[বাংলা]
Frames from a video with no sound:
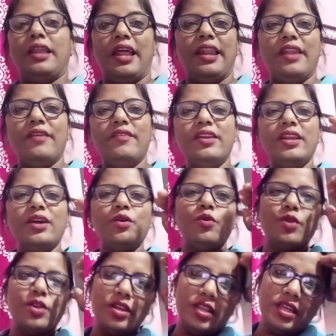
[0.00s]
রান্নাবান্না
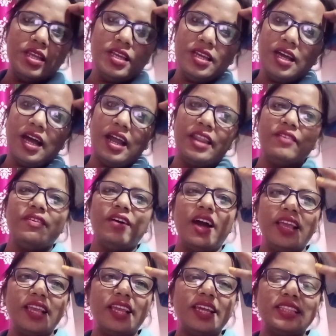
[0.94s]
করিনি আরে
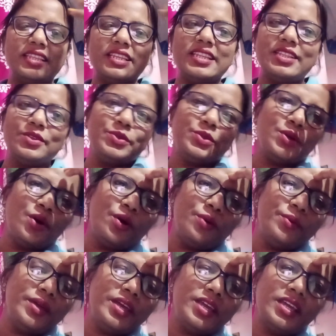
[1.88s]
ভাই খেতে টেতেও তো
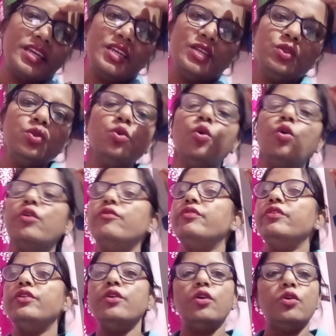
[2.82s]
হবে কিন্তু ওই
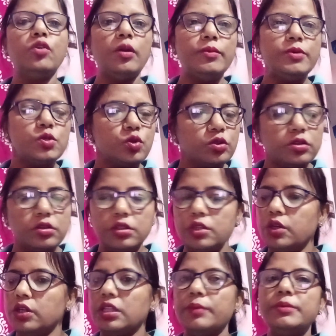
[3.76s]
ভিডিওগুলো আমি
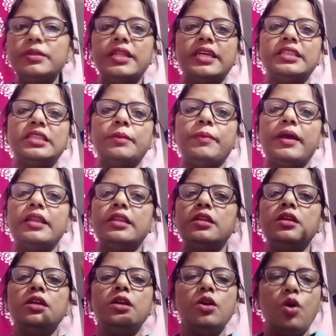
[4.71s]
সত্যি কথা আমি দেখতে
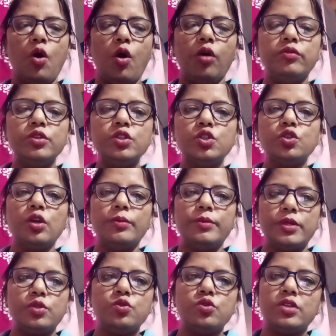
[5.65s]
পাইনি অবশ্যই
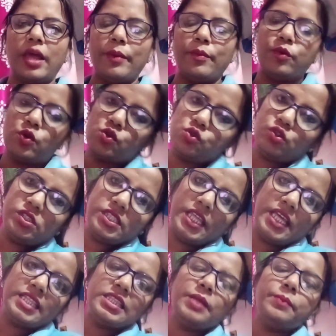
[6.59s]
আমি একটু টাইম করে যদি
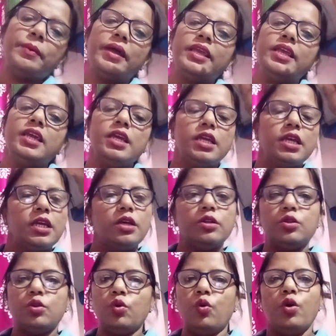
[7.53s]
দেখতে পাই
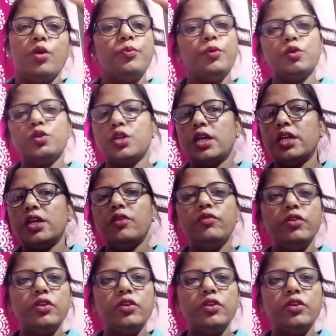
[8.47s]
তো ওই প্রাসঙ্গিক